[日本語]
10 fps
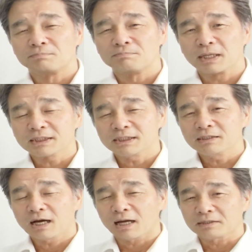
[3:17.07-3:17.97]
街
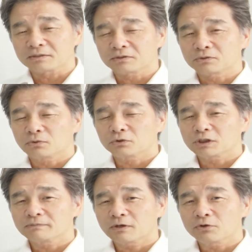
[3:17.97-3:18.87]
がちょうど
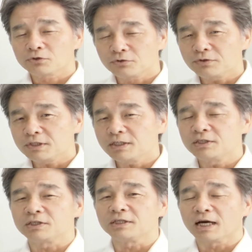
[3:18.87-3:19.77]
島の中
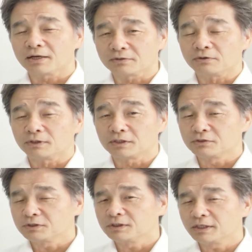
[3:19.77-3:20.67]
心地にあるので、
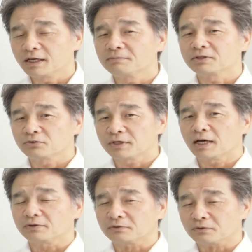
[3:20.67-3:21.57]
中心的な場所に
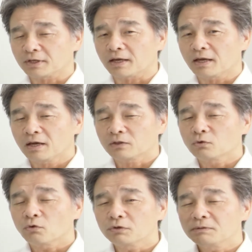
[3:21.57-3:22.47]
あるので、
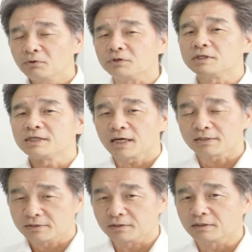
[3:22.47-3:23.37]
どこにも行きや
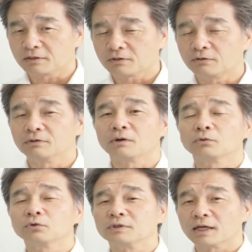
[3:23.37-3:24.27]
すいというような
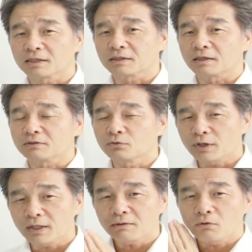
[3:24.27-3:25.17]
ことになっている。そ
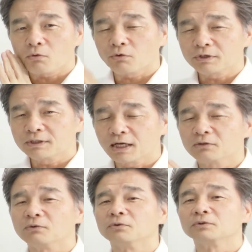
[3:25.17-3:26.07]
れでここに
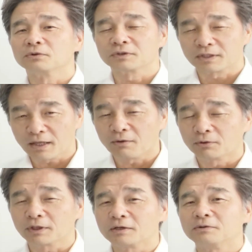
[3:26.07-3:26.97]
宿を取って
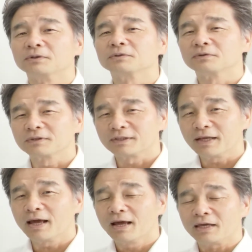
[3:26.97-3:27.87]
ホテルを取っ
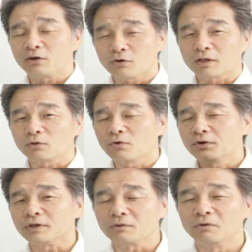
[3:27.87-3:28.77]
ていろんなとこ
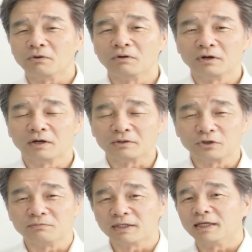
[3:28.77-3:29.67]
ろにこう
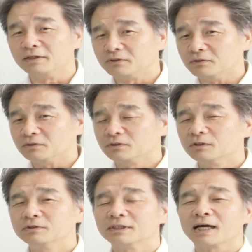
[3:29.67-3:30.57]
車で行くと
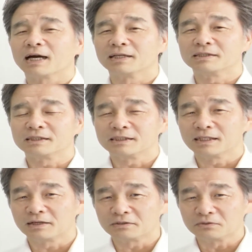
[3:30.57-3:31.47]
いうふうな感じに
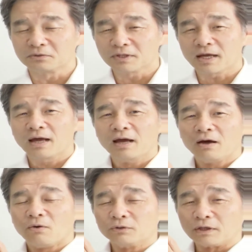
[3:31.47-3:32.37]
なるので、
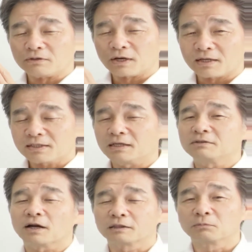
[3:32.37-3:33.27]
ホテルの数がい
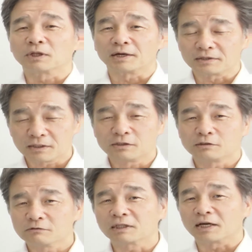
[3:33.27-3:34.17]
くらあっても
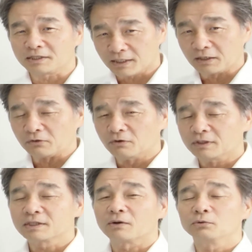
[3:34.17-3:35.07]
シーズンは足りないと。
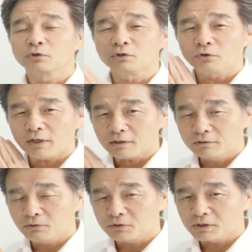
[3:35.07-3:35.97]
ですから本当に予
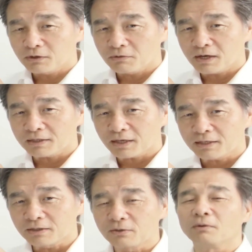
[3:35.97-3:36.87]
約をしておかな
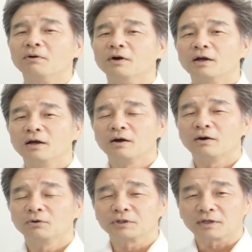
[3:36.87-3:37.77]
いと
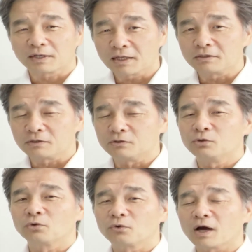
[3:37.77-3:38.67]
ホテルがないっていう
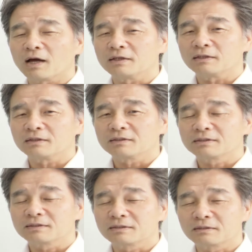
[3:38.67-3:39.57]
状況が
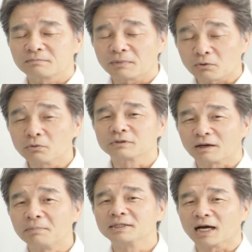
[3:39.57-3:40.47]
ごく
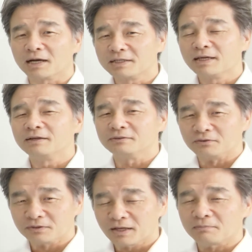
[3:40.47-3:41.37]
たまにありえる
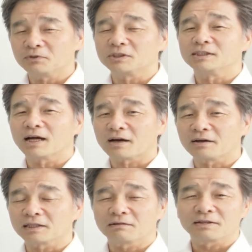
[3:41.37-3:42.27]
ので、もし行かれ
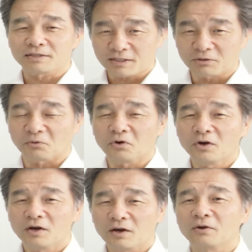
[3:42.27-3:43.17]
る方は是非とも
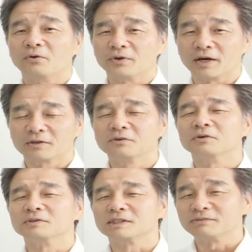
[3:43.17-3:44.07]
ご予約
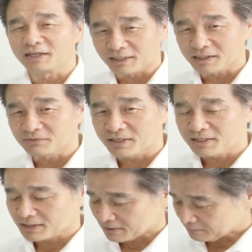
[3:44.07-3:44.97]
をお勧めいたしま
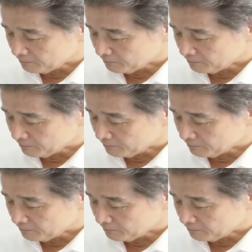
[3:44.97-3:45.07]
す。